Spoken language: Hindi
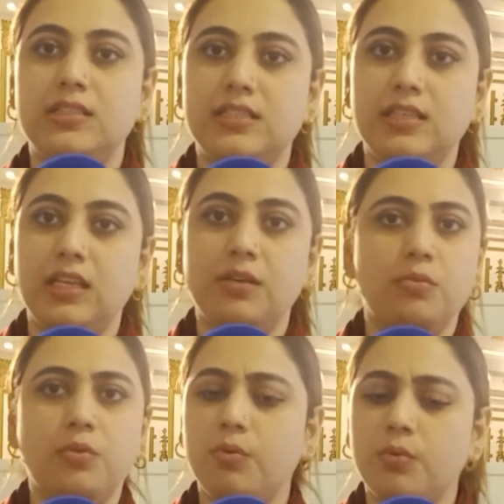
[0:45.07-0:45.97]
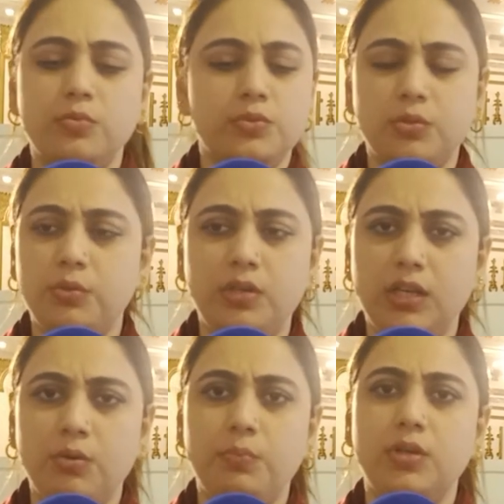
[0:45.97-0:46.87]
जैसे कि ज़रूरी
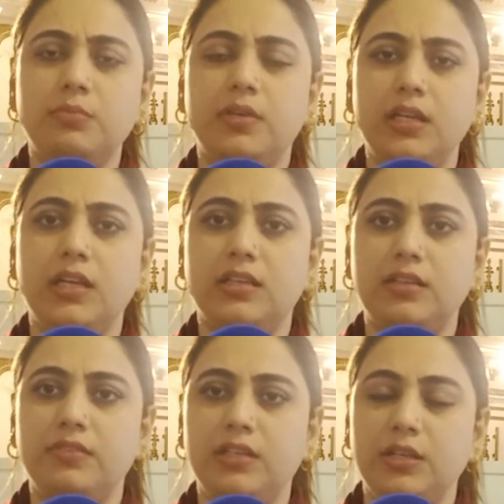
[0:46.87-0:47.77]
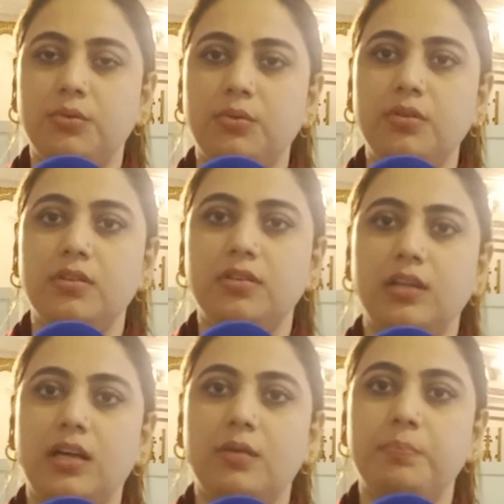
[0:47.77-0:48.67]
नहीं कोई बहुत बड़ी एक्टिविटी हो
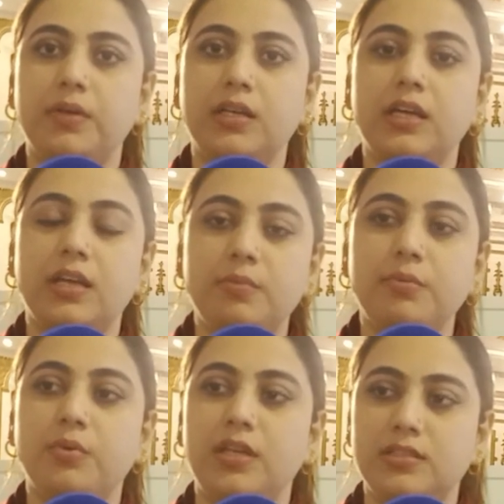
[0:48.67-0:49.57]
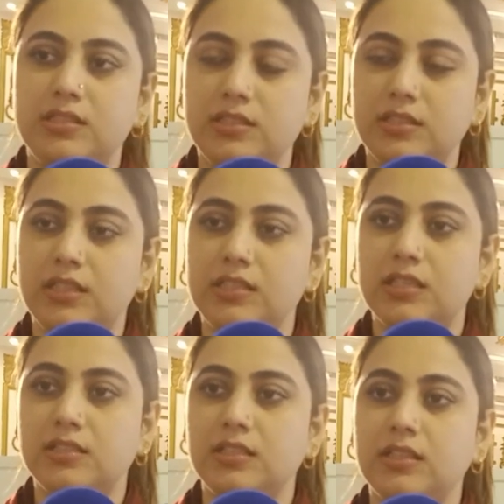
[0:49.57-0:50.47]
आप घर में कोई ऐसी चीज़ अरेंज
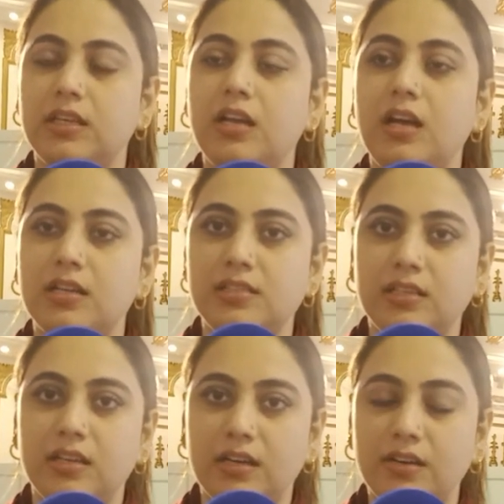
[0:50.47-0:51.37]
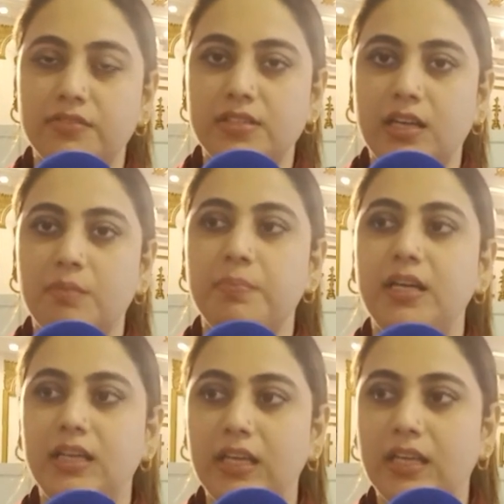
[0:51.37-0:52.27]
कर सकते हैं आर्ट्स एंड क्राफ्ट्स हैं
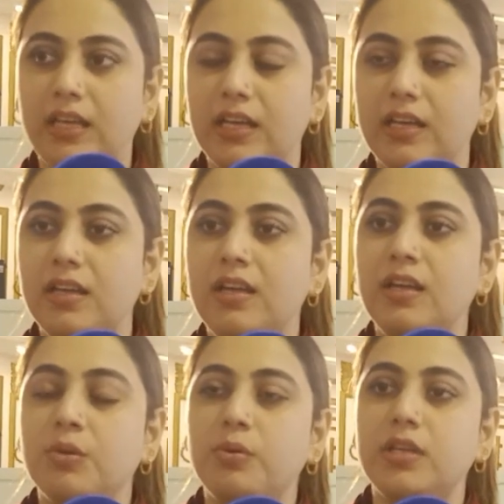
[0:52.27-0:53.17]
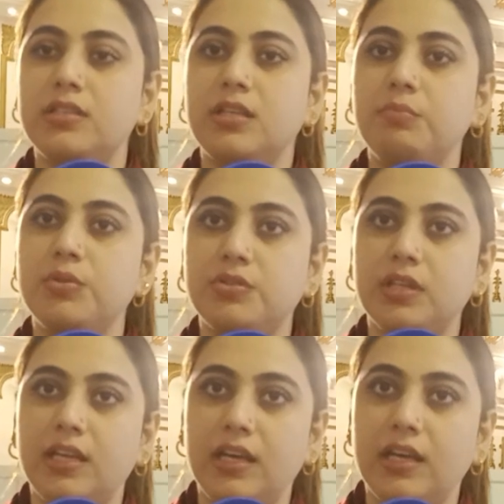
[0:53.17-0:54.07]
पेंटिंग है कोई अच्छा
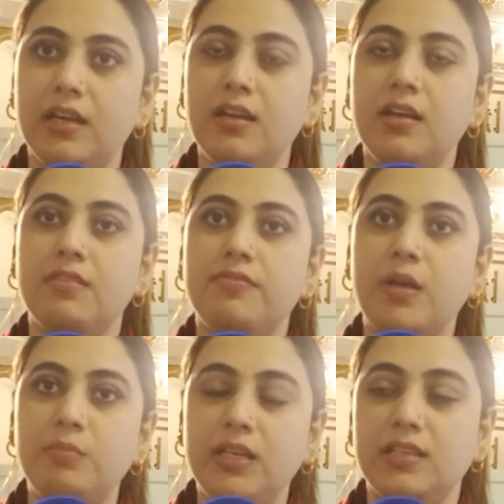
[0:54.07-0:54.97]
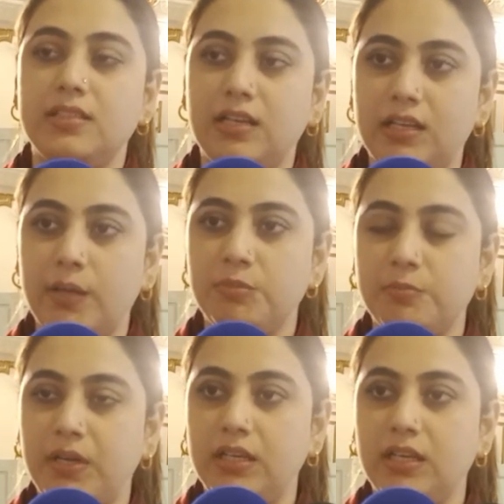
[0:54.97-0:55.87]
म्यूज़िक है फैमिली के साथ टाइम
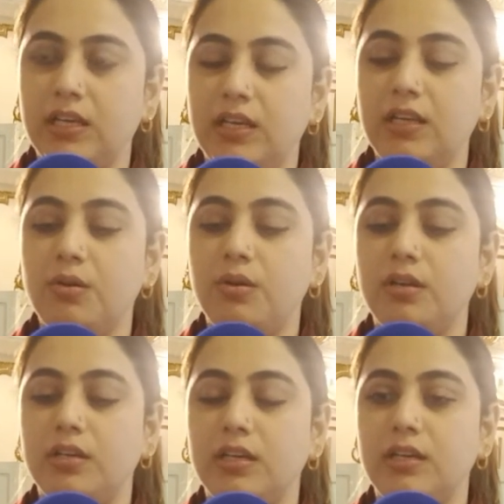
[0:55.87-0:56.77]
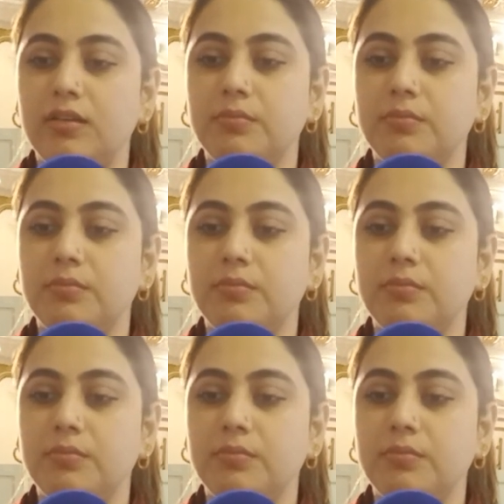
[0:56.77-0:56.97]
स्पेंड करें और